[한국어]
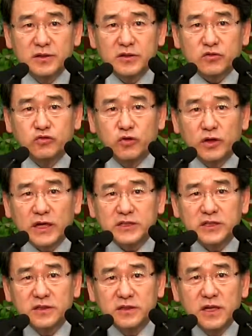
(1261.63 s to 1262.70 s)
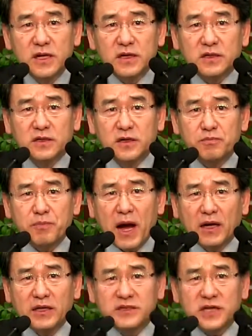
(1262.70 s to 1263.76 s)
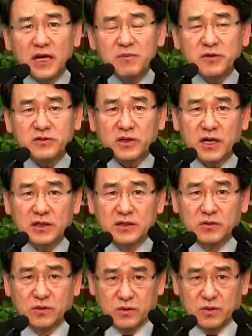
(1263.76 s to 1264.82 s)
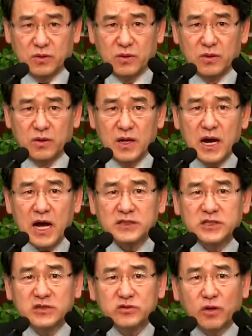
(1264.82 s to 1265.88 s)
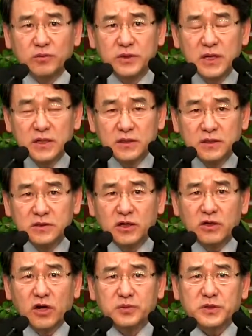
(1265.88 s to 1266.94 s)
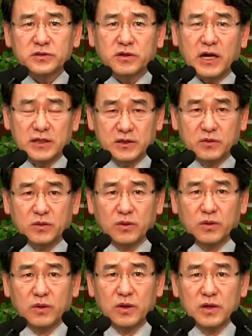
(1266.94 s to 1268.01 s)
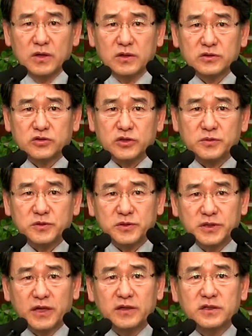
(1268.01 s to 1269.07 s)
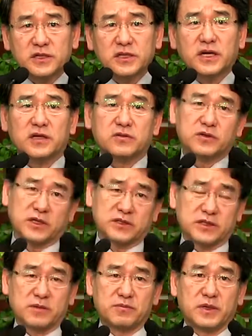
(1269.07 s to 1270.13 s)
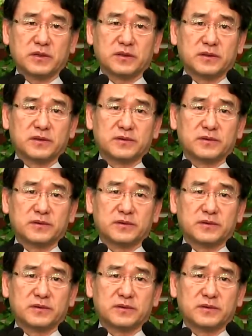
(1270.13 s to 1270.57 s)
구원하시는 그 팔이 짧아서가 아니고 하실 수 없는 능력이 없어서가 아니고 주님은 때를 기다리고 계시단 말이에요.